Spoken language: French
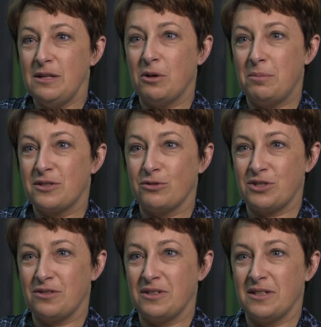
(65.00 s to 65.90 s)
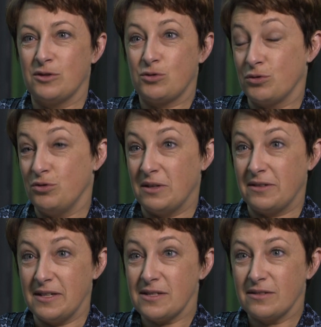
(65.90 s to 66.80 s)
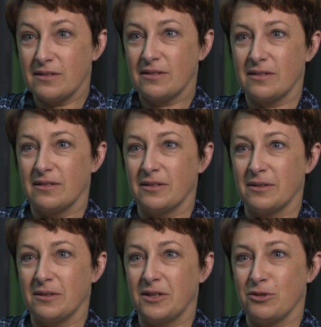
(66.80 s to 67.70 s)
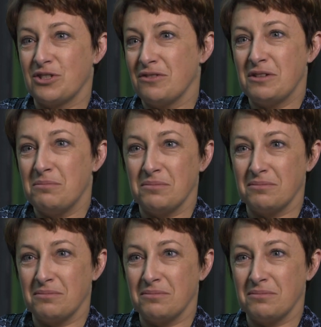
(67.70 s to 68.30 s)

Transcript: Libre parce que j'avais soutenu ma thèse euh, et que j'avais,